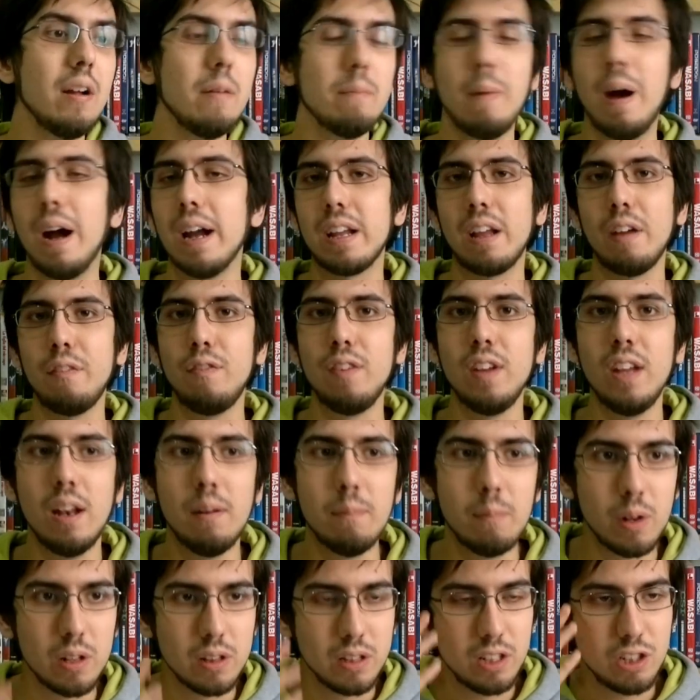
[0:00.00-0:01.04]
ma anche
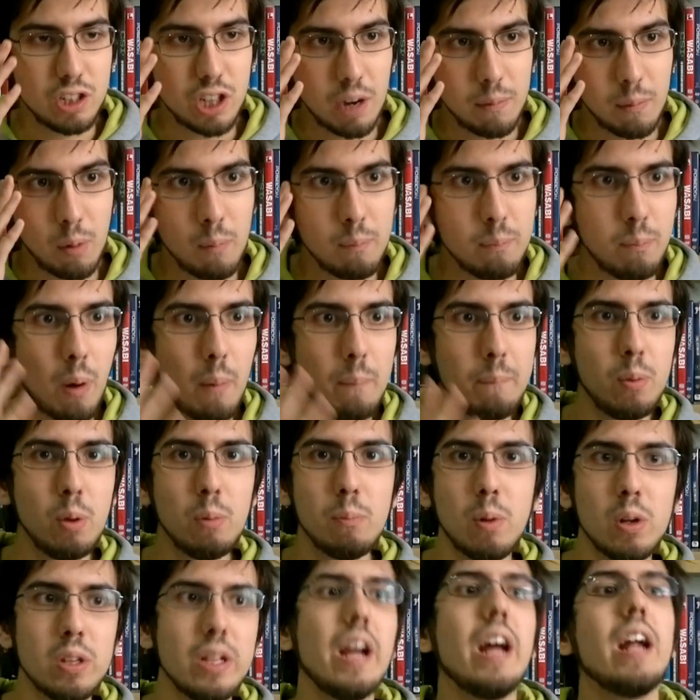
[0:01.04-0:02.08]
film diciamo un po' più
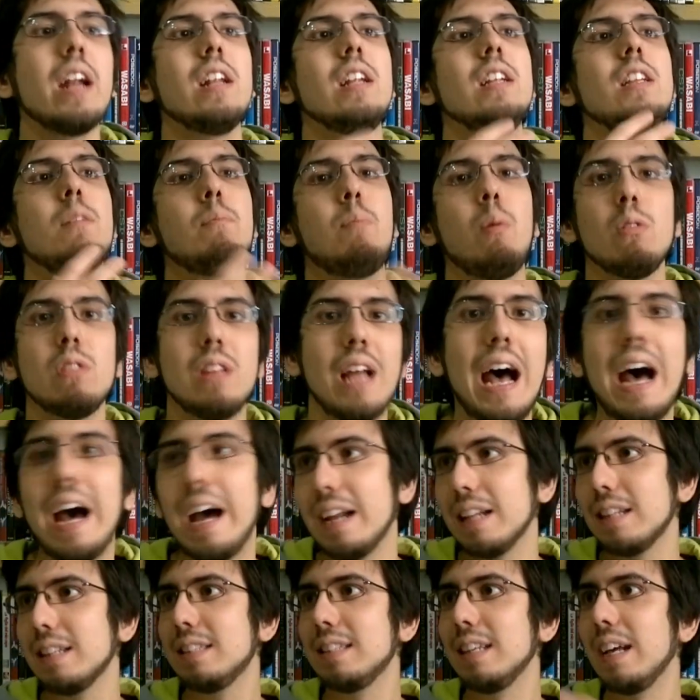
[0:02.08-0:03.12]
moderni tipo
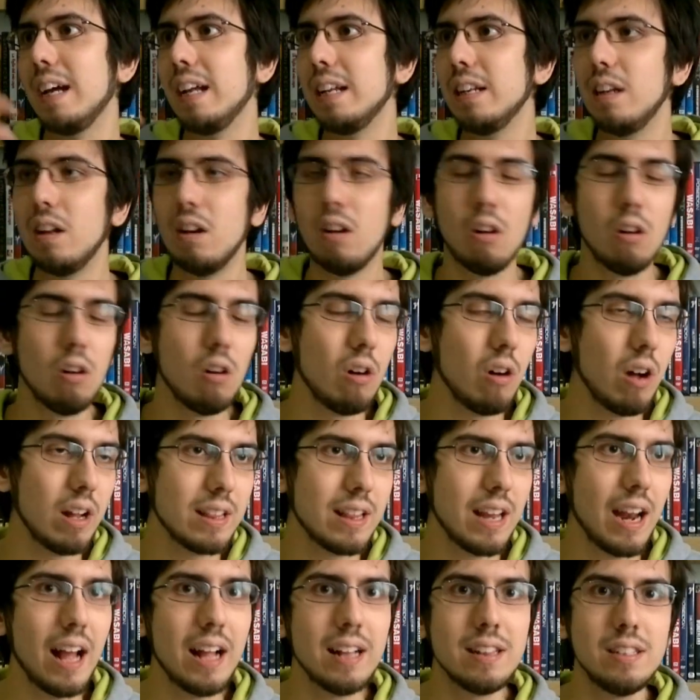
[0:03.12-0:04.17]
Tarzan o
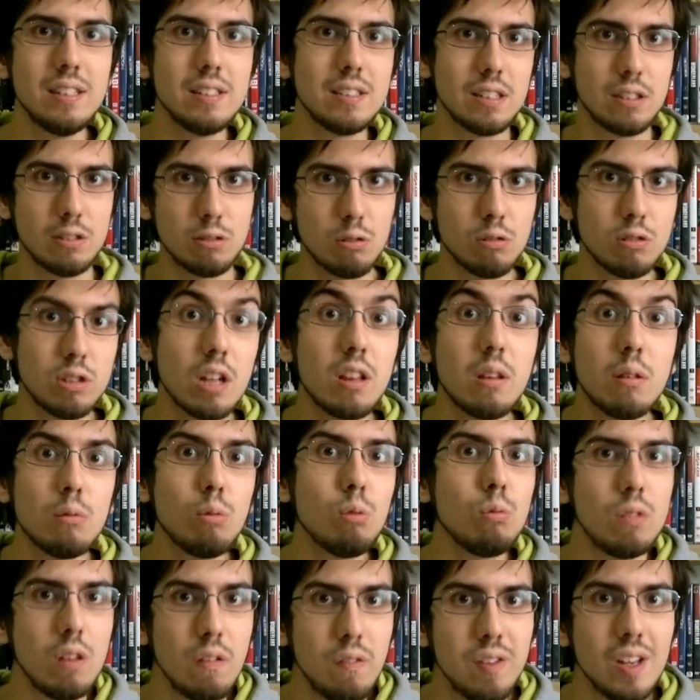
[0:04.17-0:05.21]
Atlantis, che sono stati
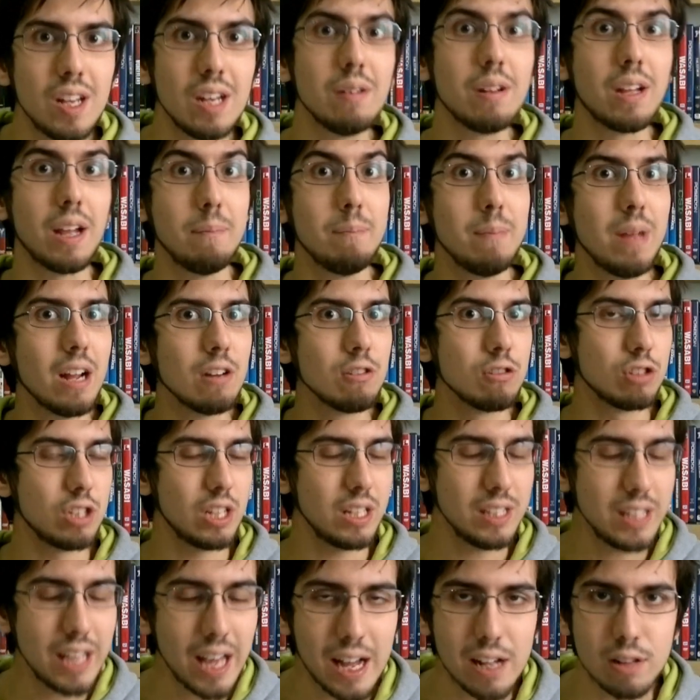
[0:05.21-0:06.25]
tutti film che mi hanno
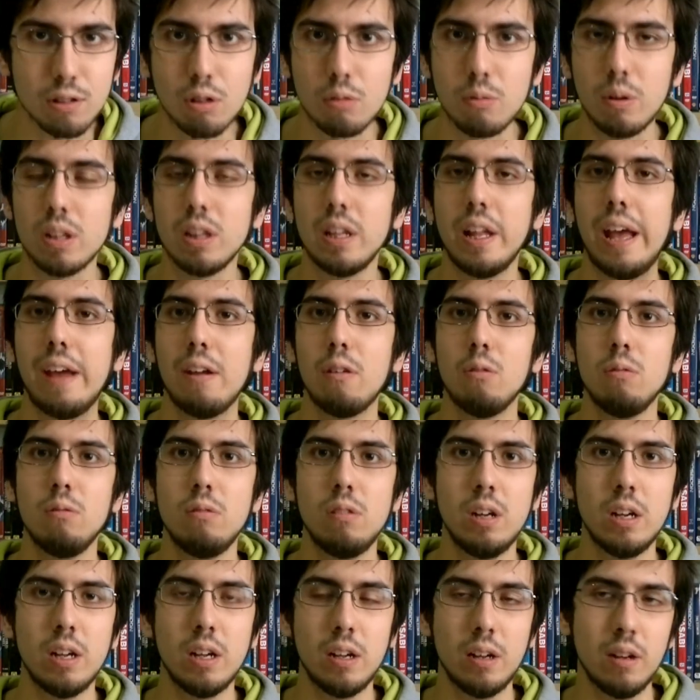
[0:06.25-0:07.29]
segnato quando ero un,
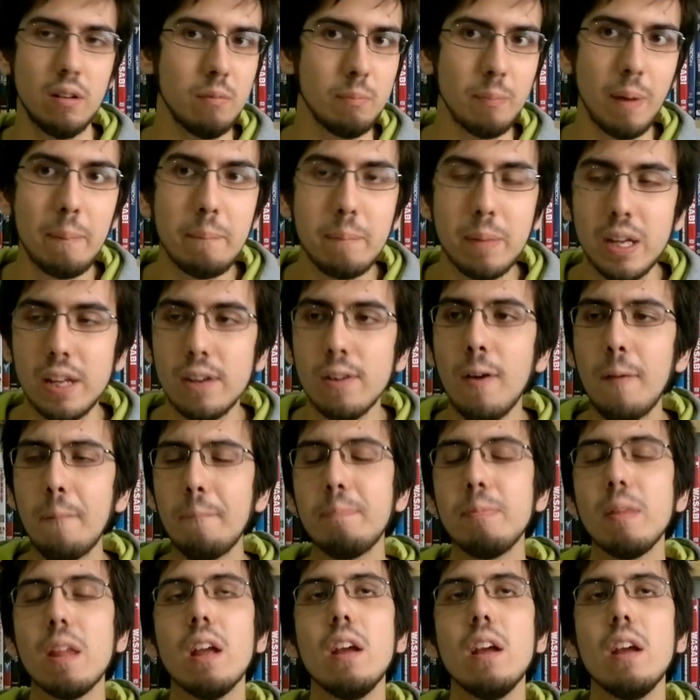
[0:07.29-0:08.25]
eh, bambino.